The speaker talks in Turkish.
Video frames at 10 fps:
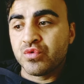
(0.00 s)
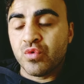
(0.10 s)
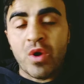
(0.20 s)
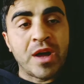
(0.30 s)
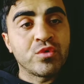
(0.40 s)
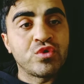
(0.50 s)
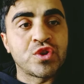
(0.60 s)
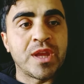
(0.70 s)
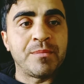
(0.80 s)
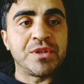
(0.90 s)
o an
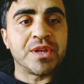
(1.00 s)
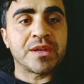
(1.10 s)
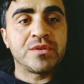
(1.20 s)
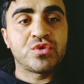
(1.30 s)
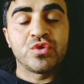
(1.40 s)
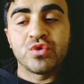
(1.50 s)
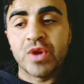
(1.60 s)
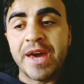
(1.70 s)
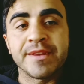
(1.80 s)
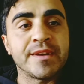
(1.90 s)
düşünemeyecek. Çünkü
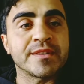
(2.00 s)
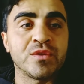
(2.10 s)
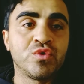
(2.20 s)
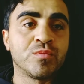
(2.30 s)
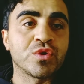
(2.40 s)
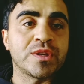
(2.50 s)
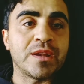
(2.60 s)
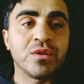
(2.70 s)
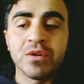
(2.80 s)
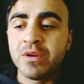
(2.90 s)
her yerden yumruk
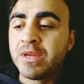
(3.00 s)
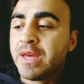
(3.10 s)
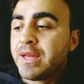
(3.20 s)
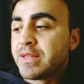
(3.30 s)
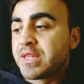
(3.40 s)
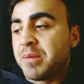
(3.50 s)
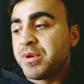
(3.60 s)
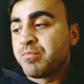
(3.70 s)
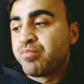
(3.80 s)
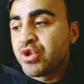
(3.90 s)
geliyor.
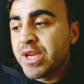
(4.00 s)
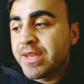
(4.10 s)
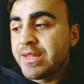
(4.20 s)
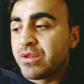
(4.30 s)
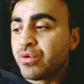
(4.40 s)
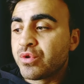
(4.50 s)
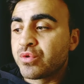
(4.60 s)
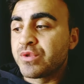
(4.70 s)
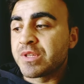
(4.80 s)
Tabi bu şekilde dövüştüğü